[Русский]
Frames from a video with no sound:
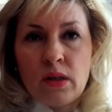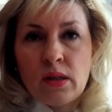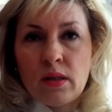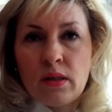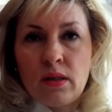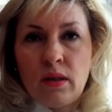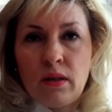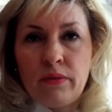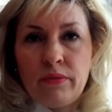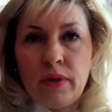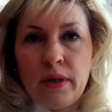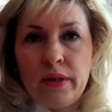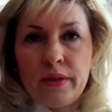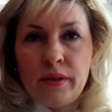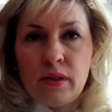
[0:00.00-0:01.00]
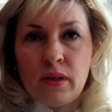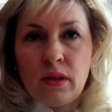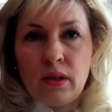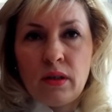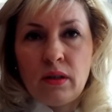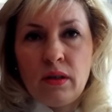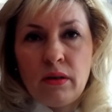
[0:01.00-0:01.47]
осознавались
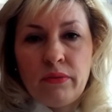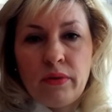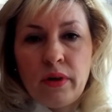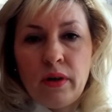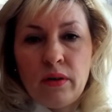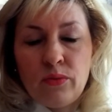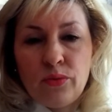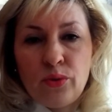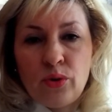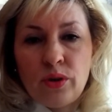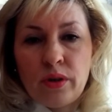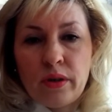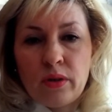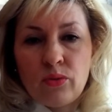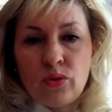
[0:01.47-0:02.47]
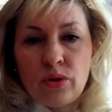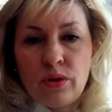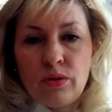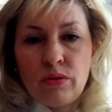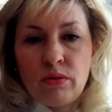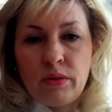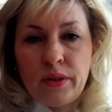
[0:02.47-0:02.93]
и давали очень
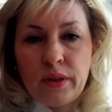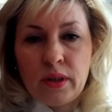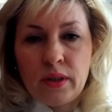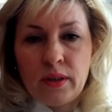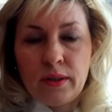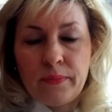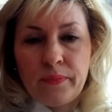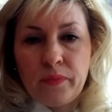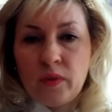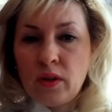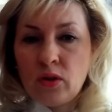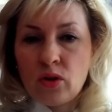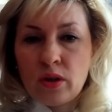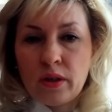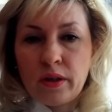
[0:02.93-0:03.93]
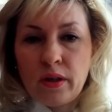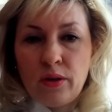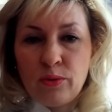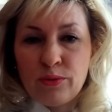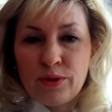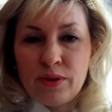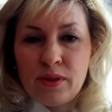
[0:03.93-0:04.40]
хорошие результаты, даже
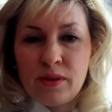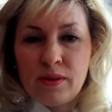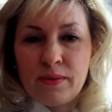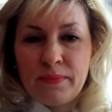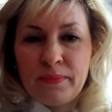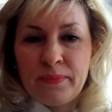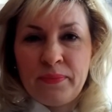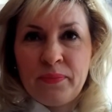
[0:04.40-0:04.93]
окрыленность.